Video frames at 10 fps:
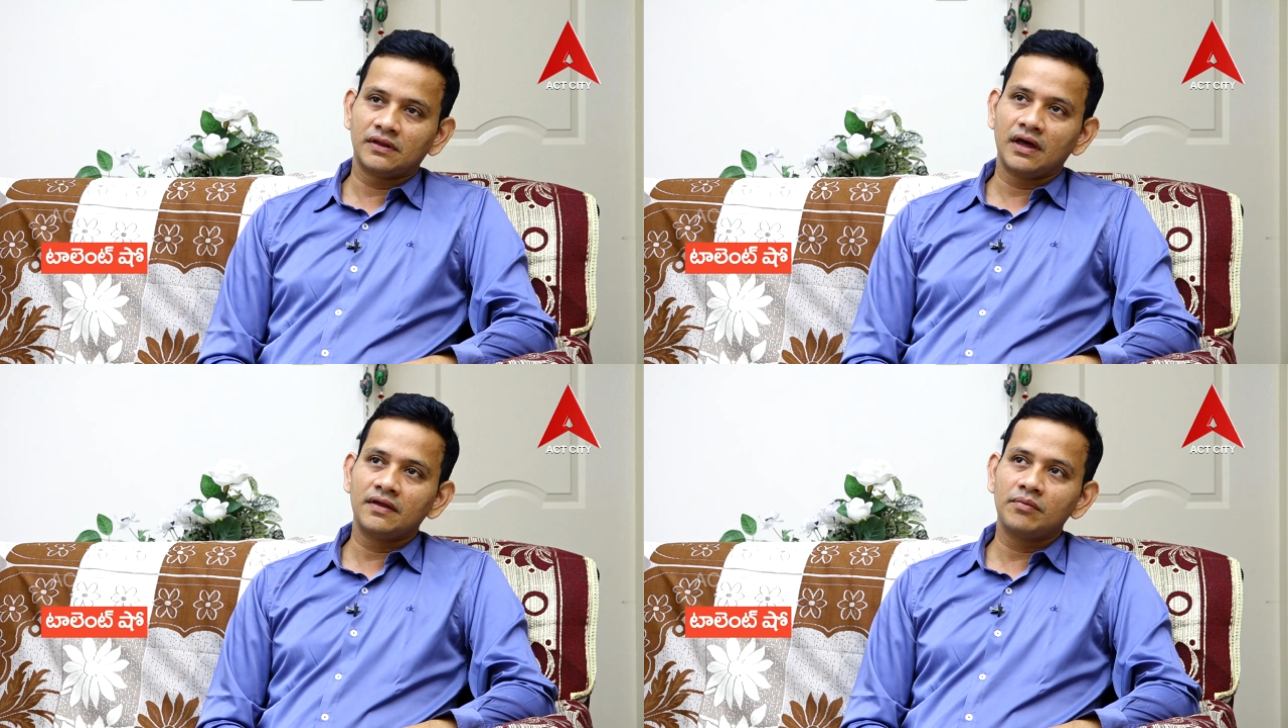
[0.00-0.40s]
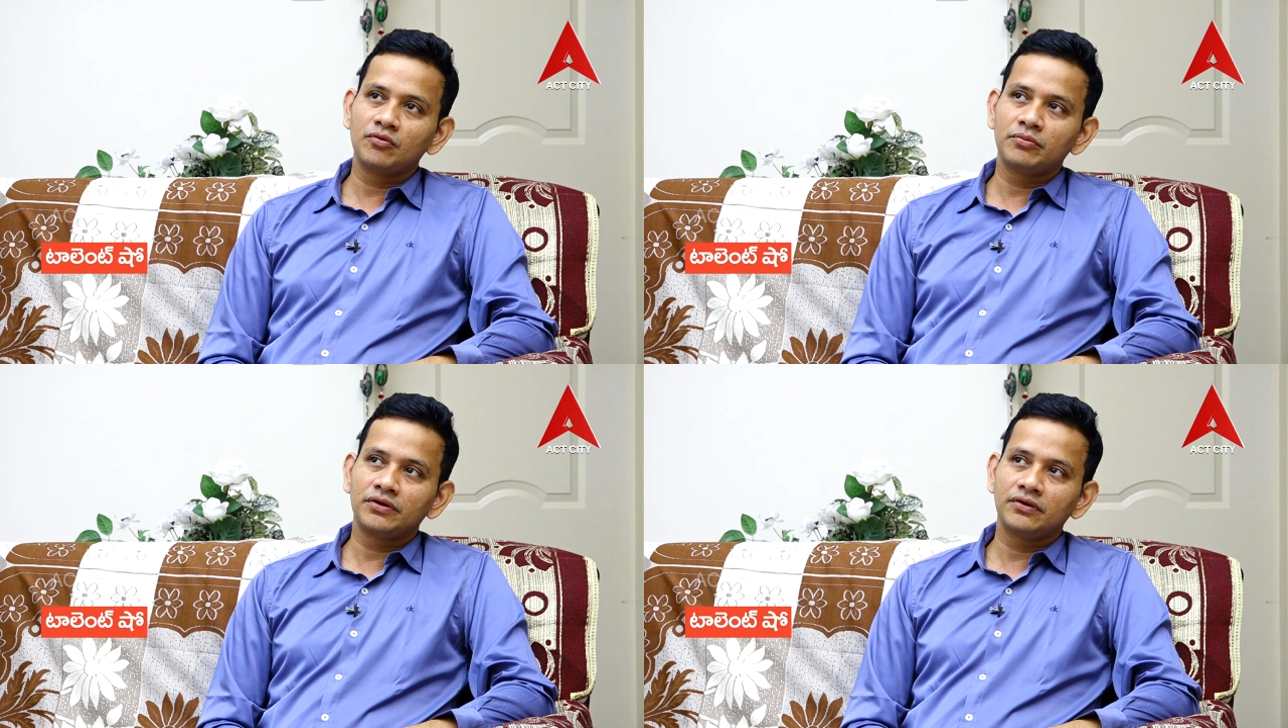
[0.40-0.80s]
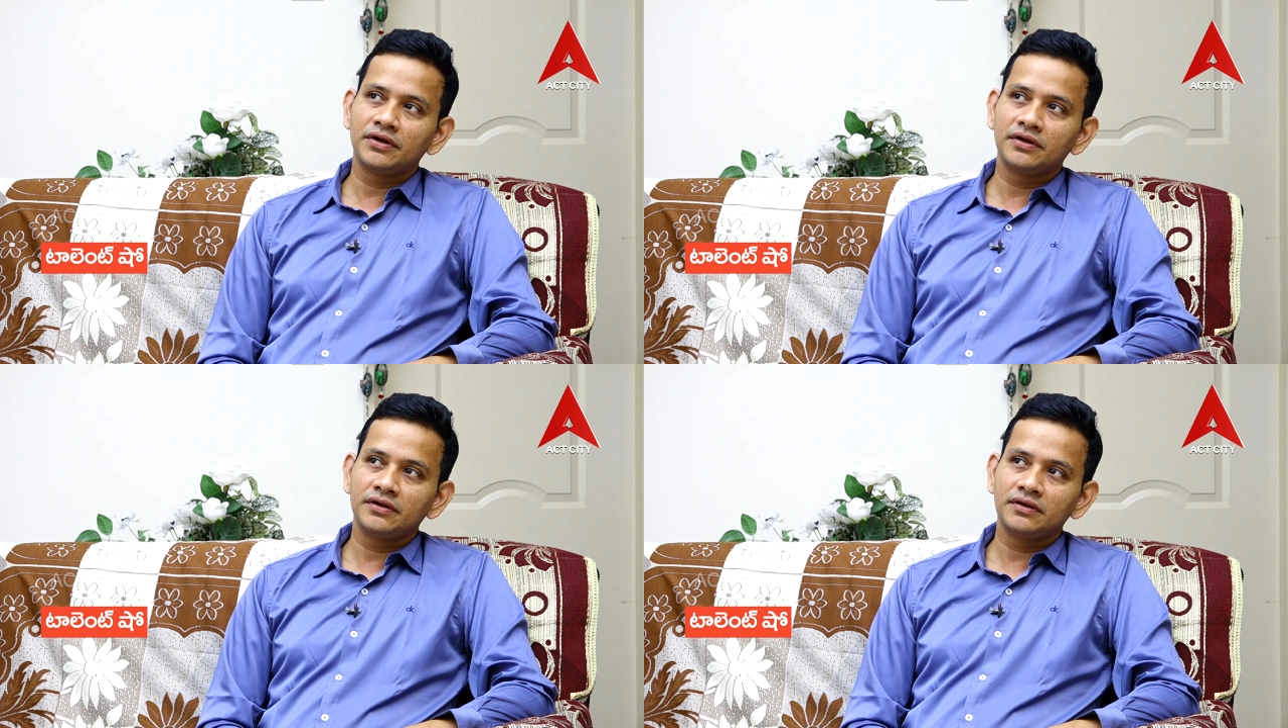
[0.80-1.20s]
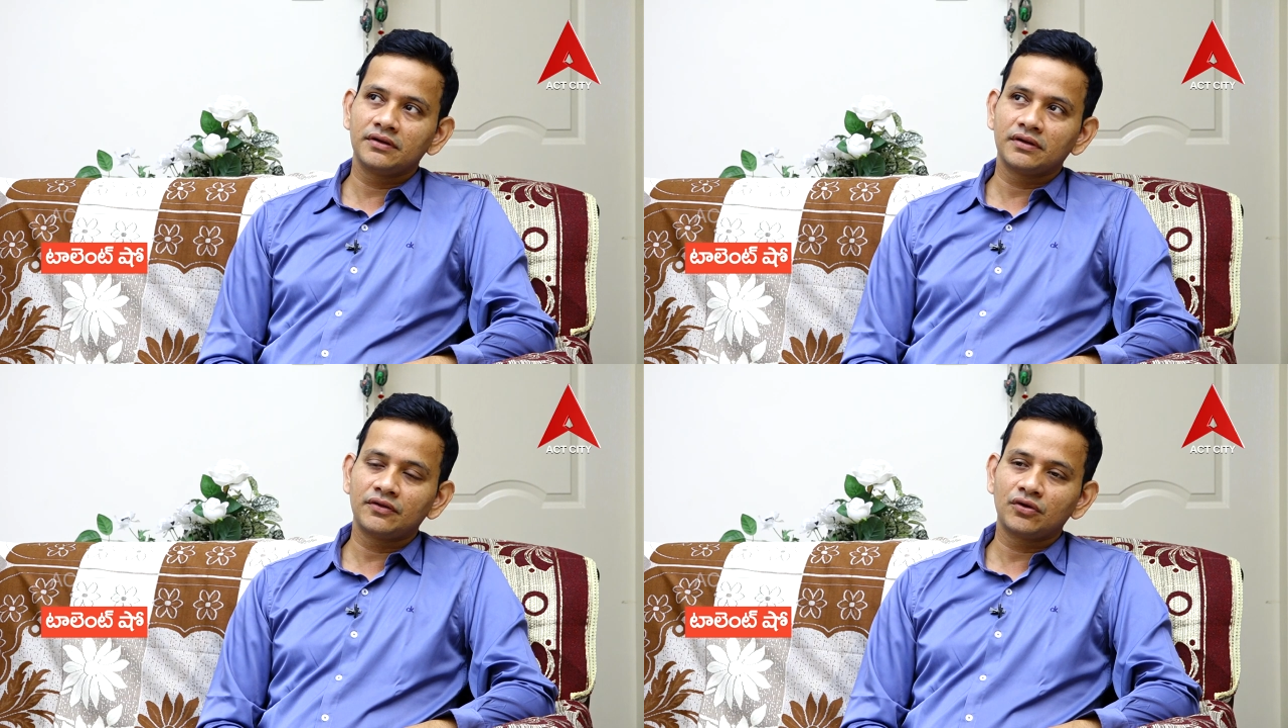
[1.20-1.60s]
దాదాపు మీరు ఎన్ని
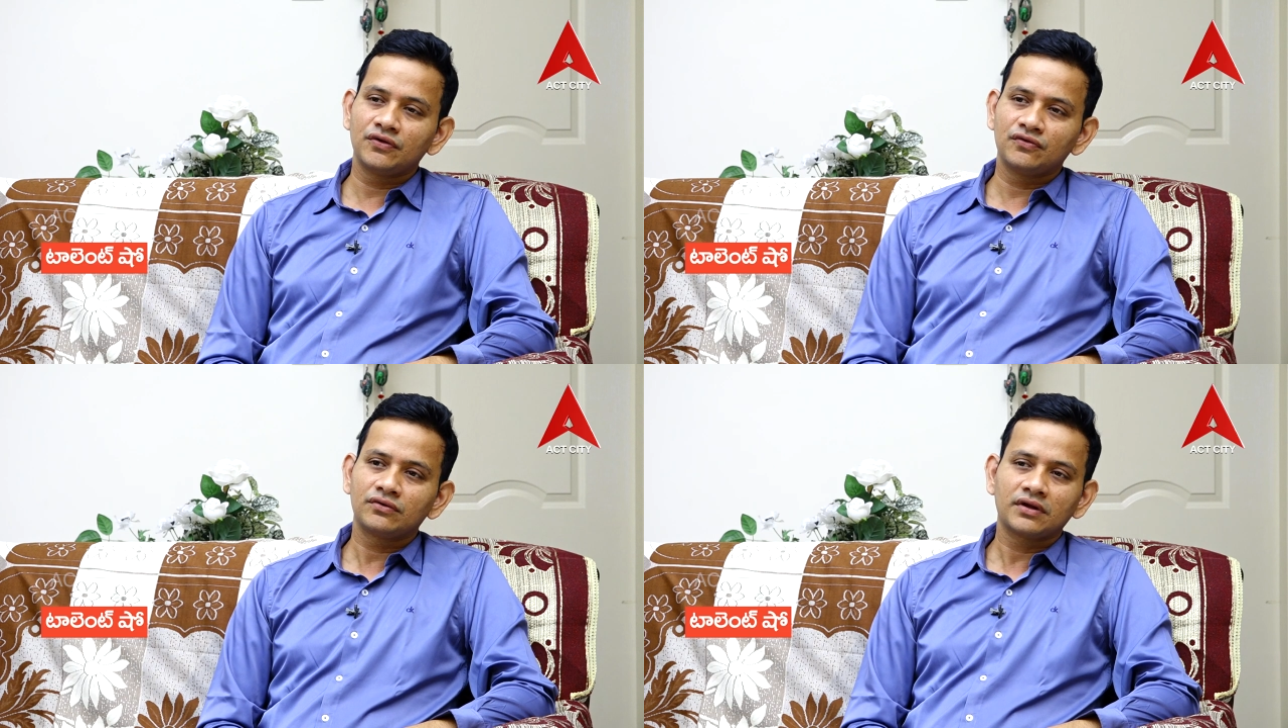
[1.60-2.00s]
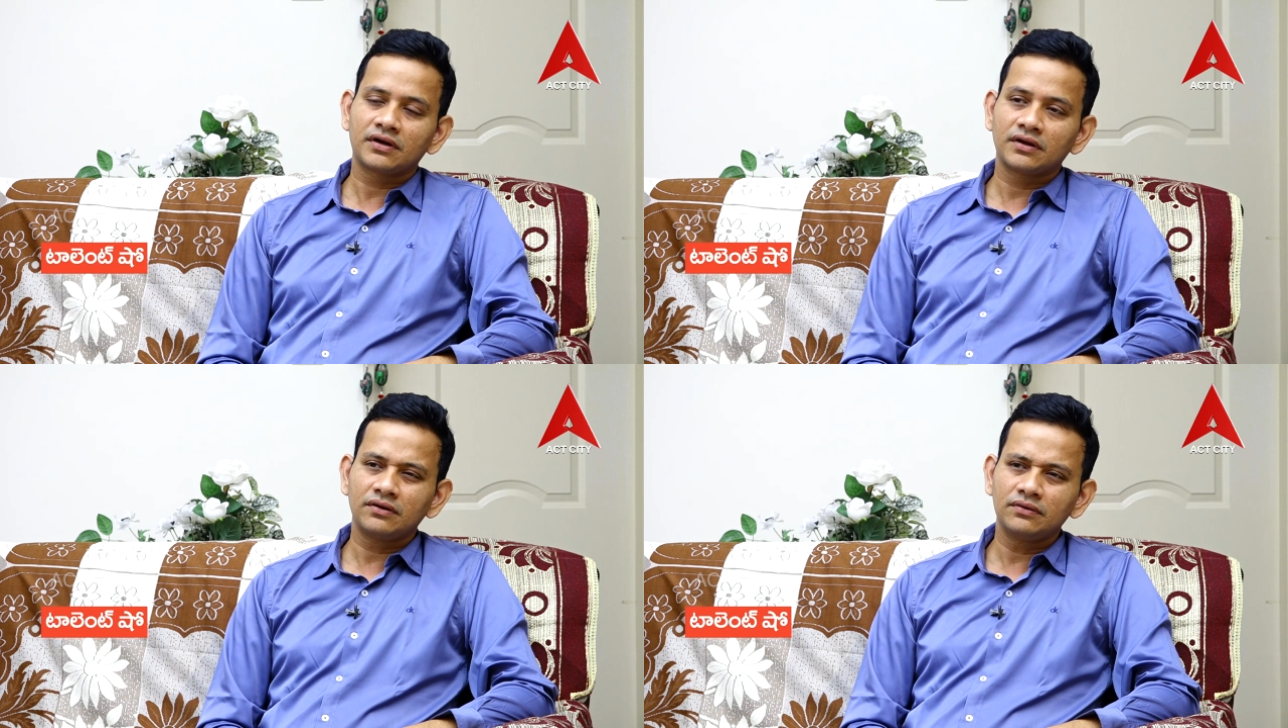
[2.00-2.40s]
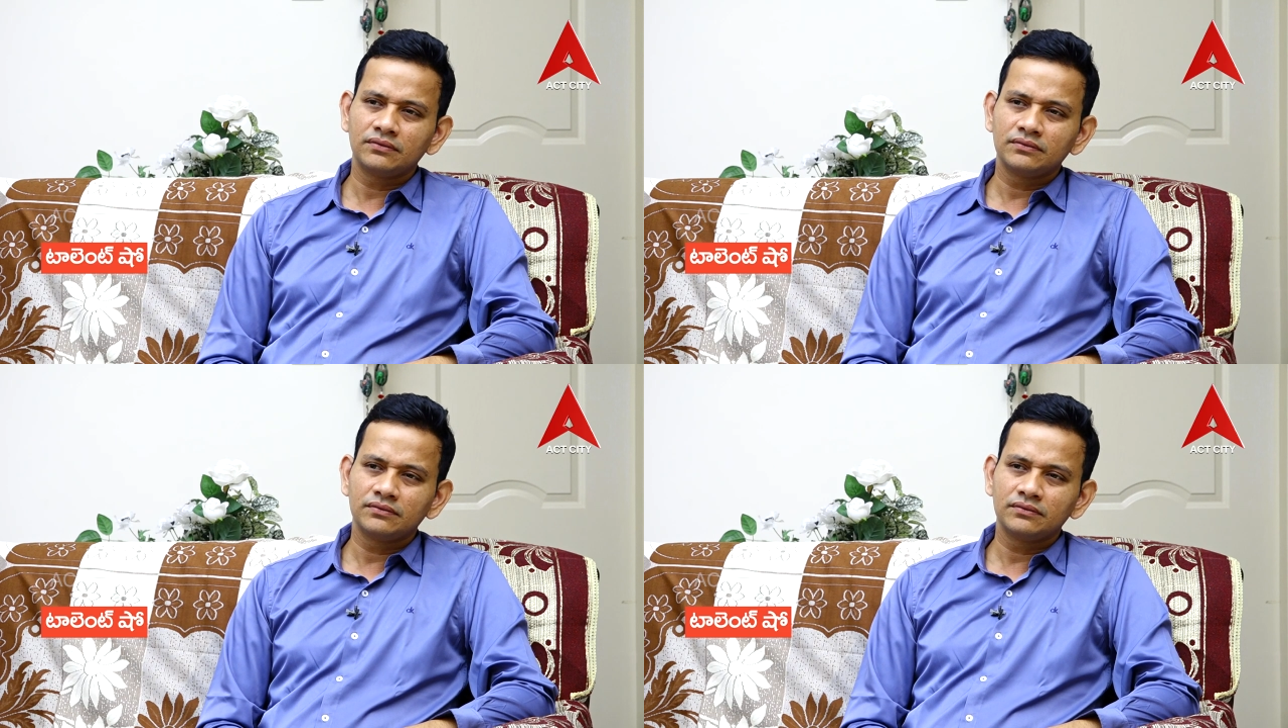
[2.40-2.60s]
అధిరోహించుంటారన్నారు